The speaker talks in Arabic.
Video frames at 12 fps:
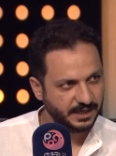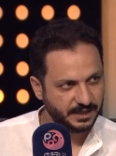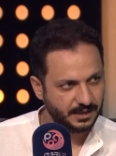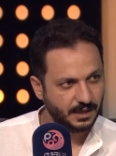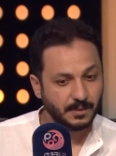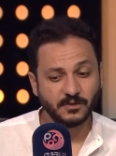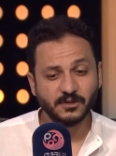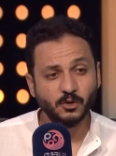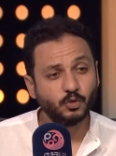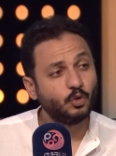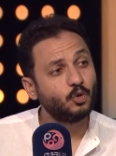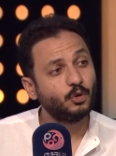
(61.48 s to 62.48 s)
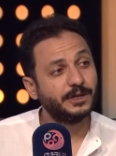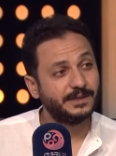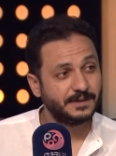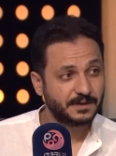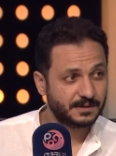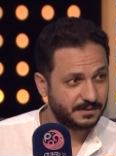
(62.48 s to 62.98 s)
حاجه بس له طرق
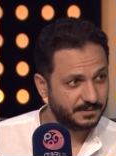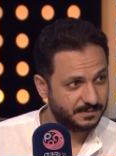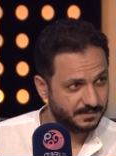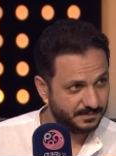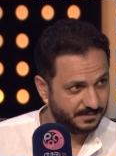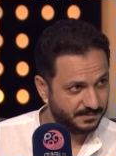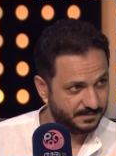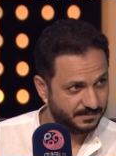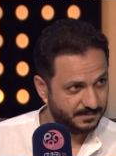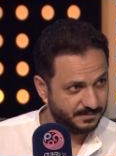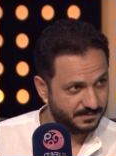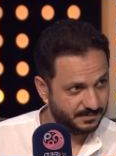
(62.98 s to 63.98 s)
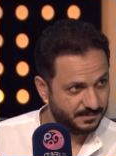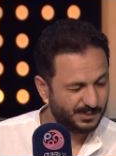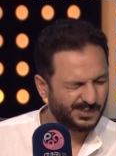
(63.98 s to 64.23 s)
كتير مم.